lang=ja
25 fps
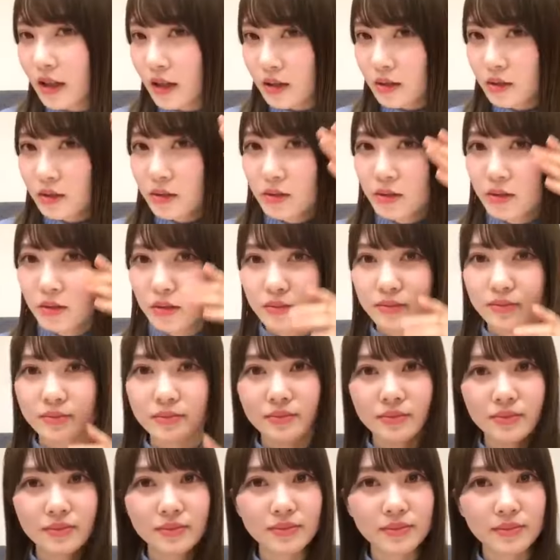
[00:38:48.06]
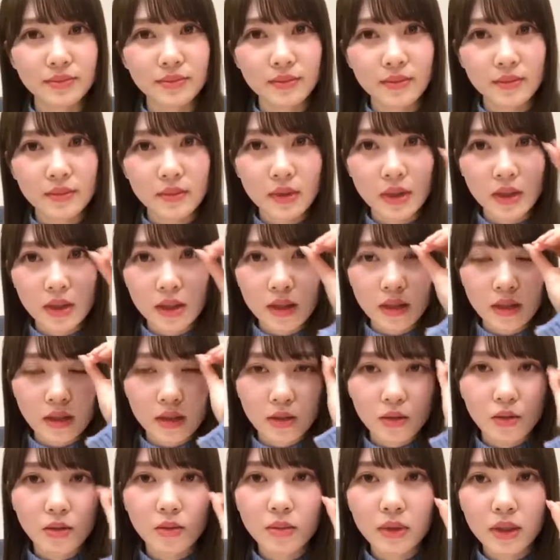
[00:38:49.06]
あの
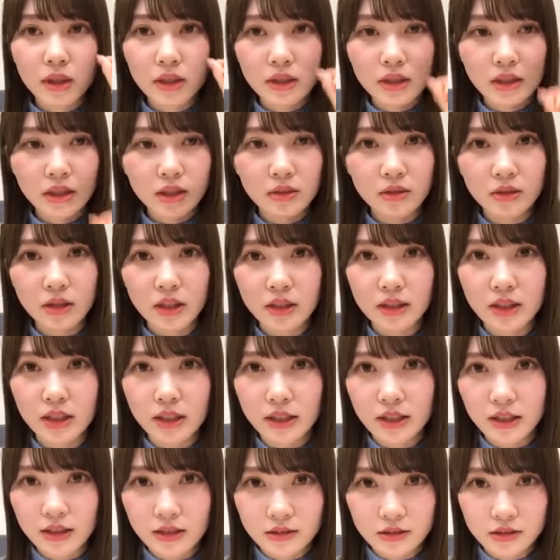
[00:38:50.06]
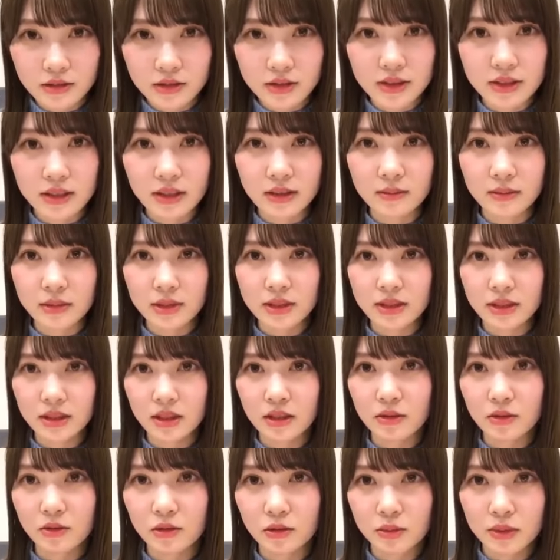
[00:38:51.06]
ごまんにんの方ありがとうございま
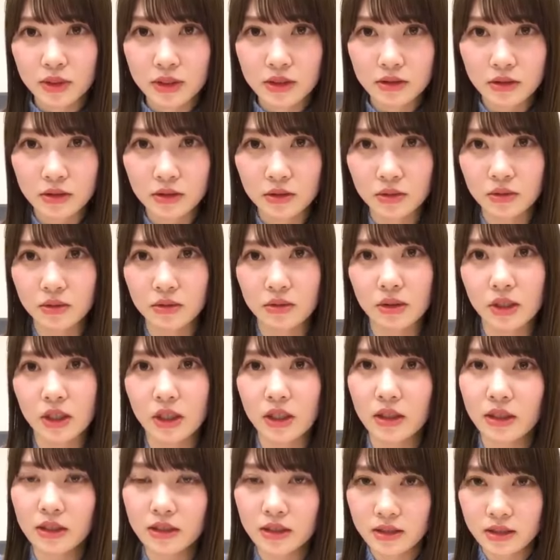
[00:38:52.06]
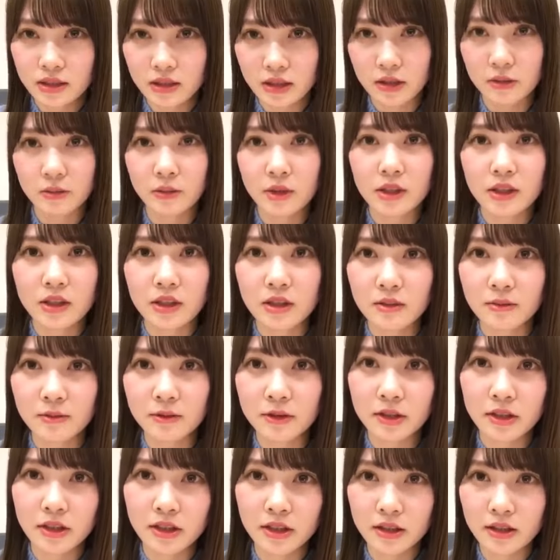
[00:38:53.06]
す。結構びっくり驚きだって、さっきまでに
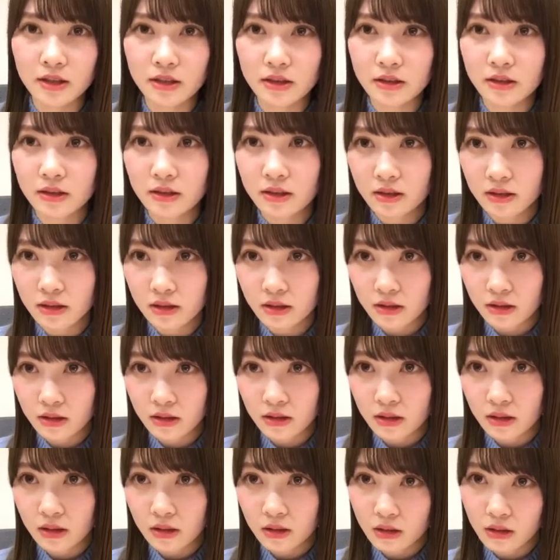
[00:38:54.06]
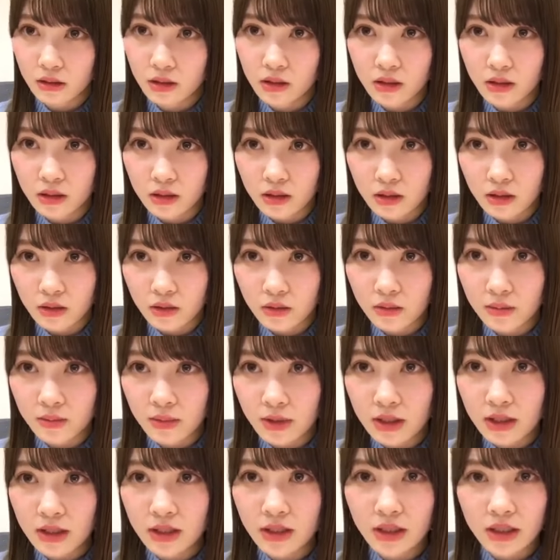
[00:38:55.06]
まんにんだった。ご
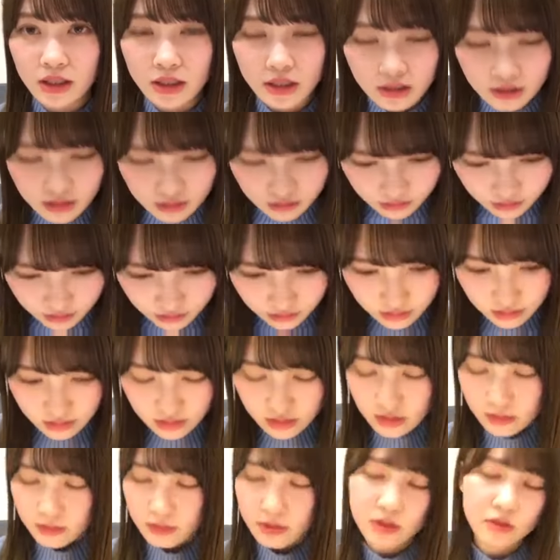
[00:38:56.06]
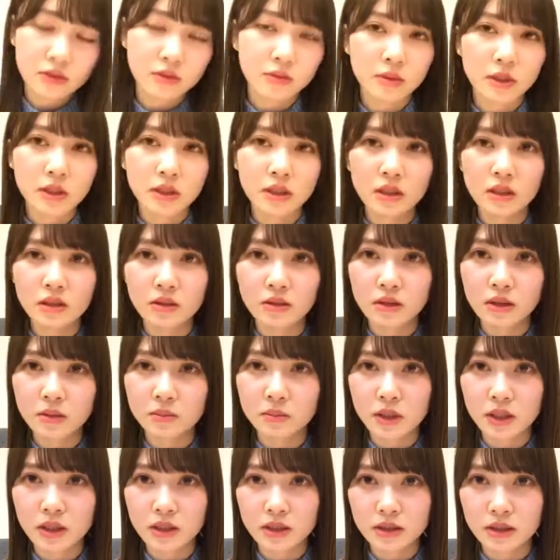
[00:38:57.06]
まんにんありがとうございます。ごまんにんの
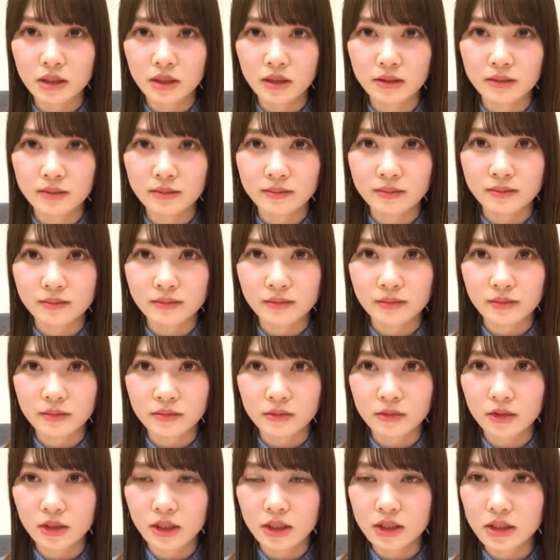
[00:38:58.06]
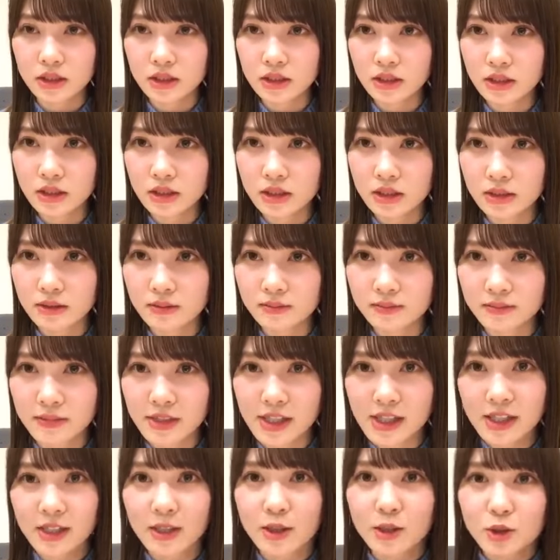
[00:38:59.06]
皆さん嬉しい。
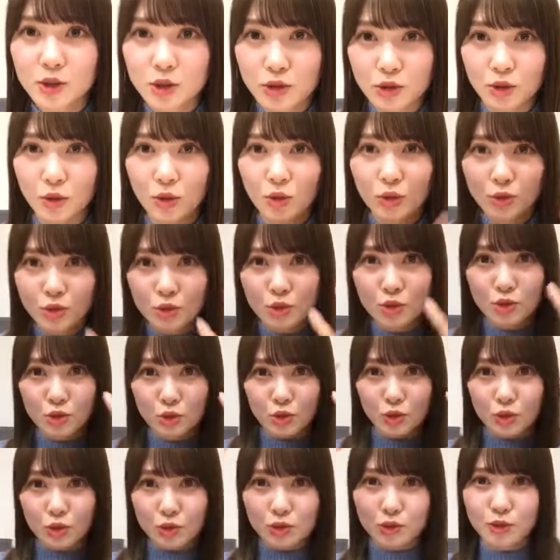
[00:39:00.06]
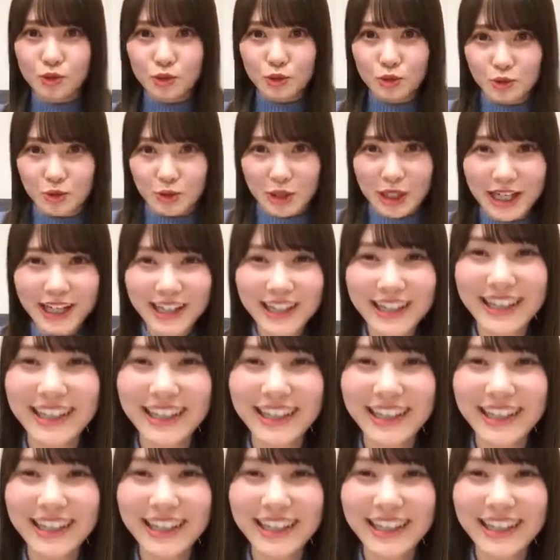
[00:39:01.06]
ゾクゾクする。ん？